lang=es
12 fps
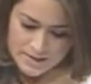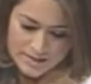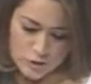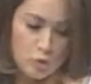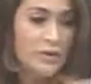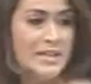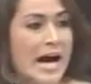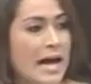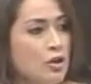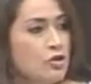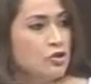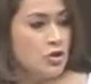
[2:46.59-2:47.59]

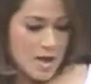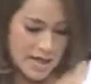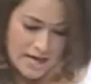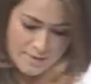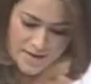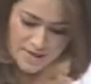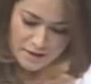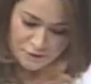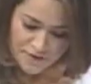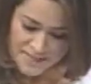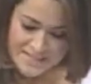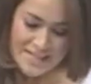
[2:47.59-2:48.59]
resultados que
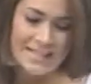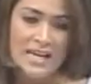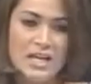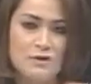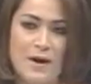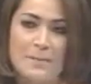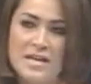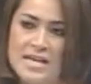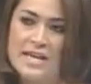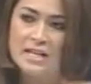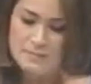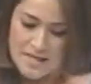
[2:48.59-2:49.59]
benefician a las
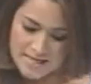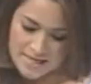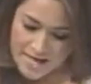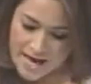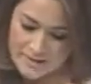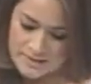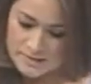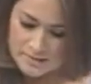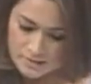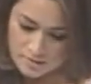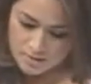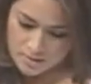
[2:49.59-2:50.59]
familias mexicanas,